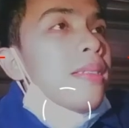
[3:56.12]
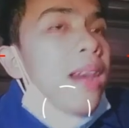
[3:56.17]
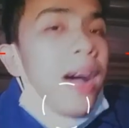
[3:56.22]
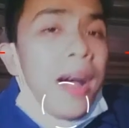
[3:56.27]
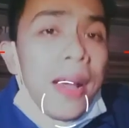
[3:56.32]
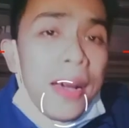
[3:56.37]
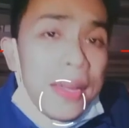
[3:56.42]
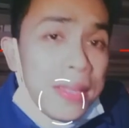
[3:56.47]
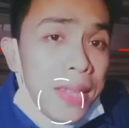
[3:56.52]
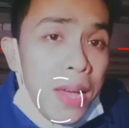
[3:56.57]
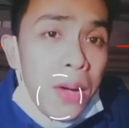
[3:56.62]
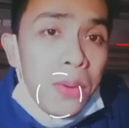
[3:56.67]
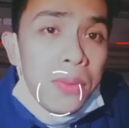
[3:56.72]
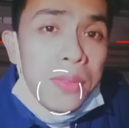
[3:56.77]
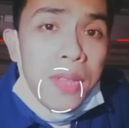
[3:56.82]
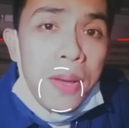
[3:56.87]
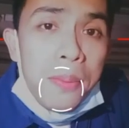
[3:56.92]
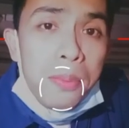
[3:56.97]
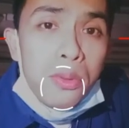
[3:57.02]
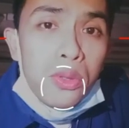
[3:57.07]
Nakakatakot
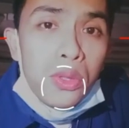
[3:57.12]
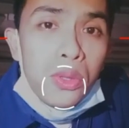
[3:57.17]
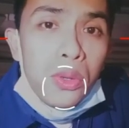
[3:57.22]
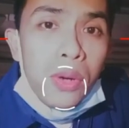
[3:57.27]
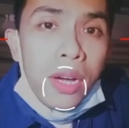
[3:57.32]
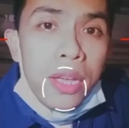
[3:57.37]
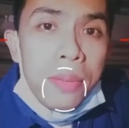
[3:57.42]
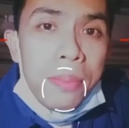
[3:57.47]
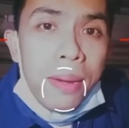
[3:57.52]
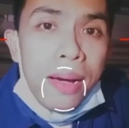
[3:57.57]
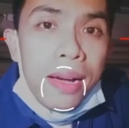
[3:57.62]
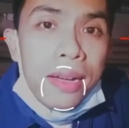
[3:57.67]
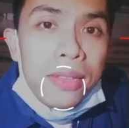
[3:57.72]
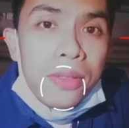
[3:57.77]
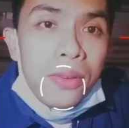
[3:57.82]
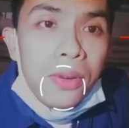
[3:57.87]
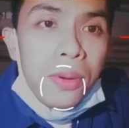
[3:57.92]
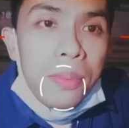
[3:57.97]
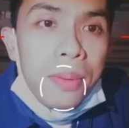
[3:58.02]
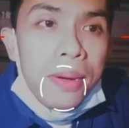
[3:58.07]
ng mundo ngayon mga
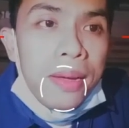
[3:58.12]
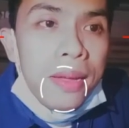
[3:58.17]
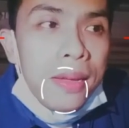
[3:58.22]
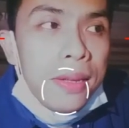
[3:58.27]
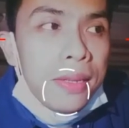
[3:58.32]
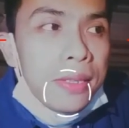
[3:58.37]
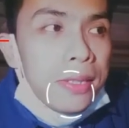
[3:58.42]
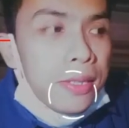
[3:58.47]
katropa.